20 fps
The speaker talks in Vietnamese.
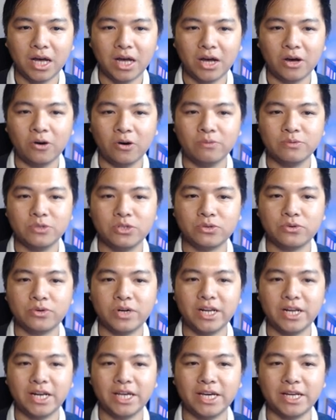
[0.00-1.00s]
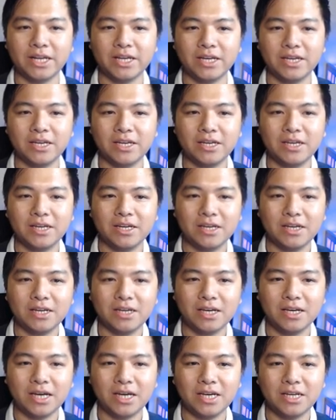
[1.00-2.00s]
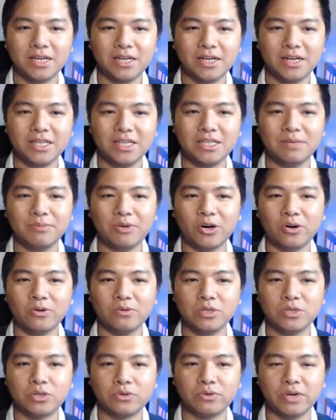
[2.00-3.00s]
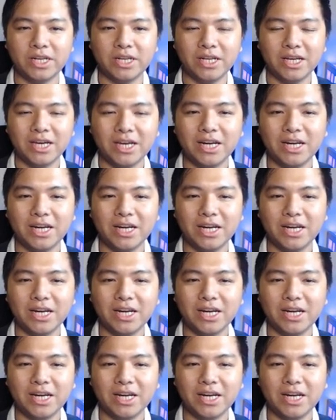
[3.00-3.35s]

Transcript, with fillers: home screen lên ha, disable home screen,